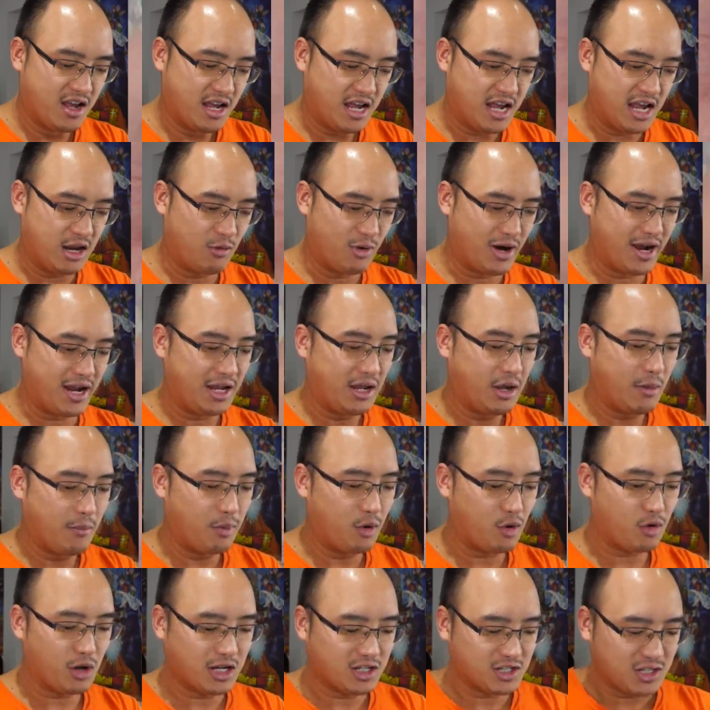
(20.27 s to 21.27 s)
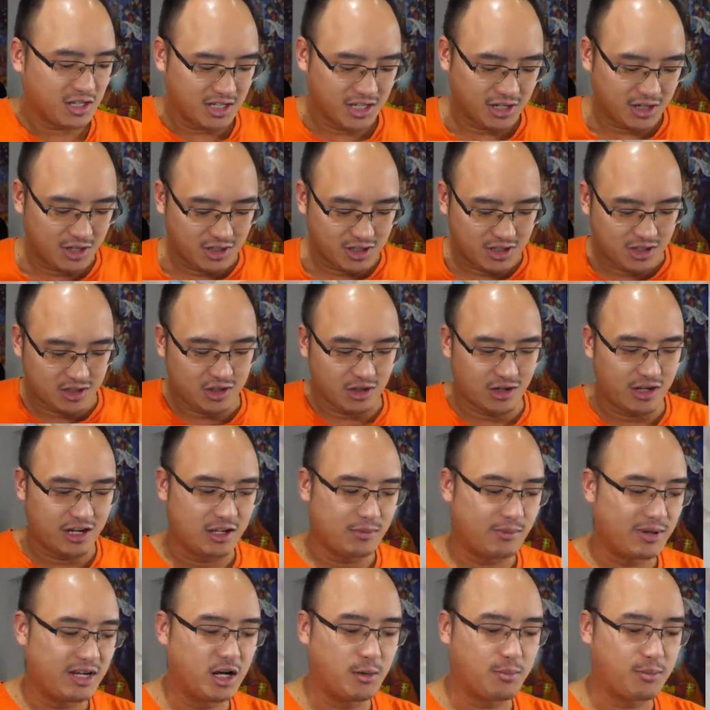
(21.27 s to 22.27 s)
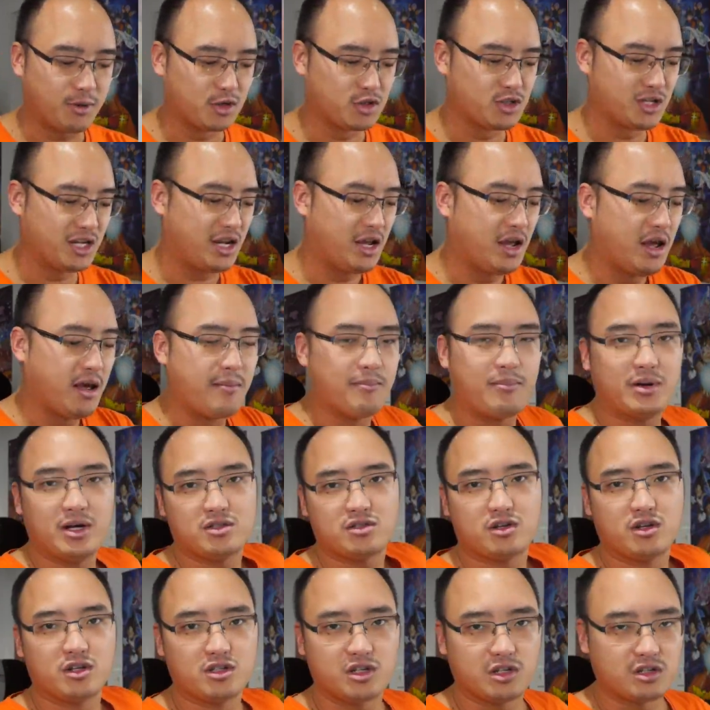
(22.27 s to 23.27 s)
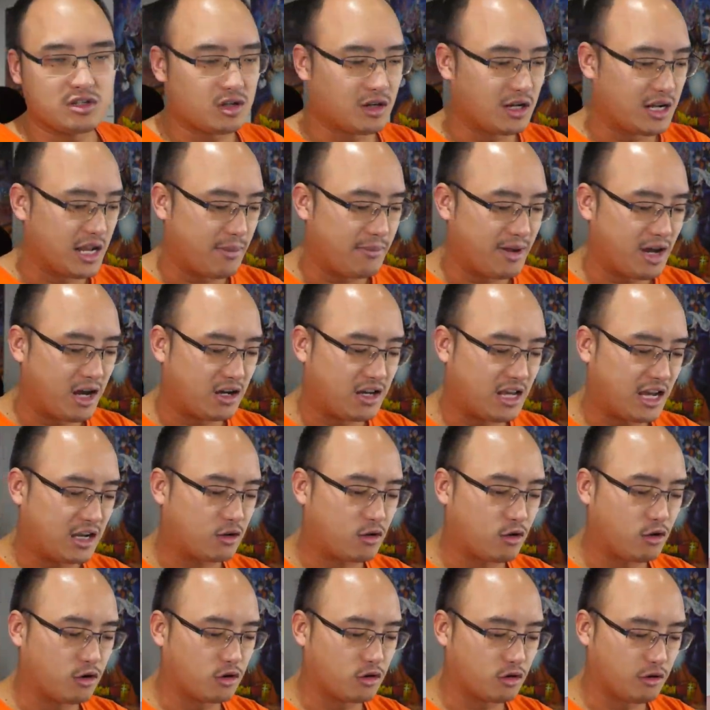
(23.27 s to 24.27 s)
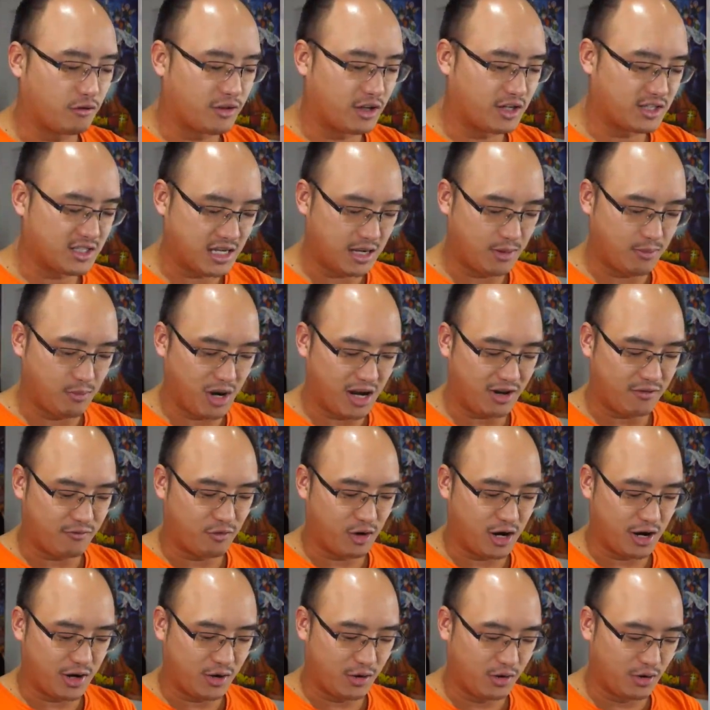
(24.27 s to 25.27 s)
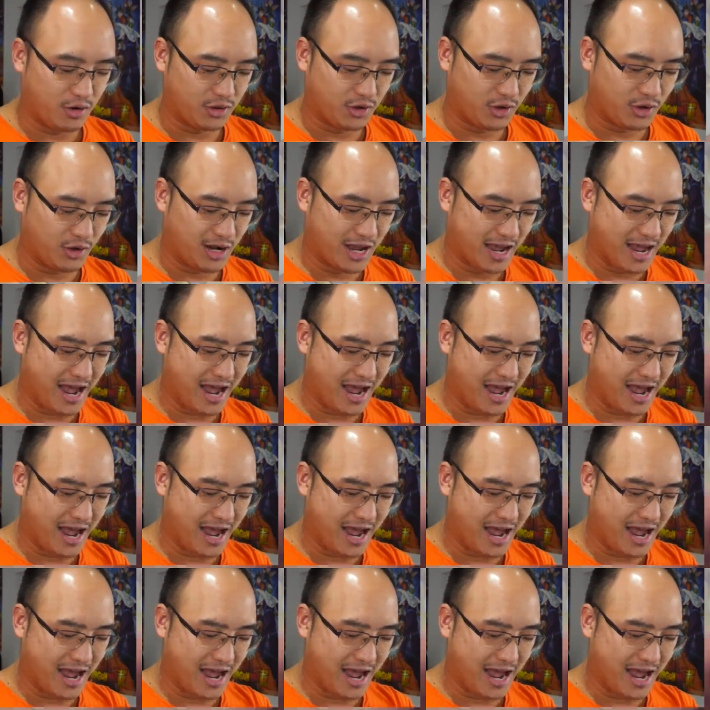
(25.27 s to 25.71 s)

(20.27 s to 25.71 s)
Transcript: Anyway, pourquoi j'ai dit que ce sont les meilleurs produits? Parce que ce sont les meilleures cartes qu'on retrouve dans ces boîtes, voyons donc.